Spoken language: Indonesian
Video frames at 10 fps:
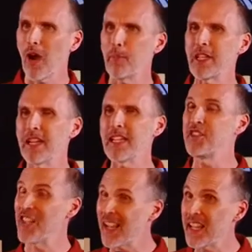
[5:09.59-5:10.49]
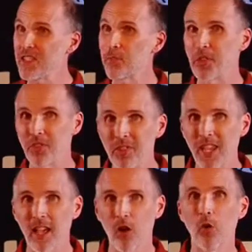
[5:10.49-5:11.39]
apa yang dicari
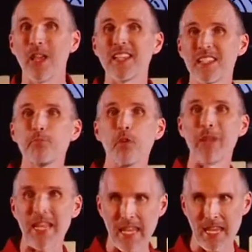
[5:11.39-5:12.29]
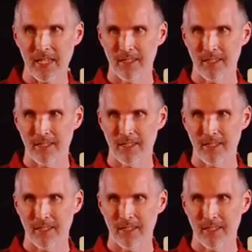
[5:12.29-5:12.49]
sebetulnya oleh si pembeli.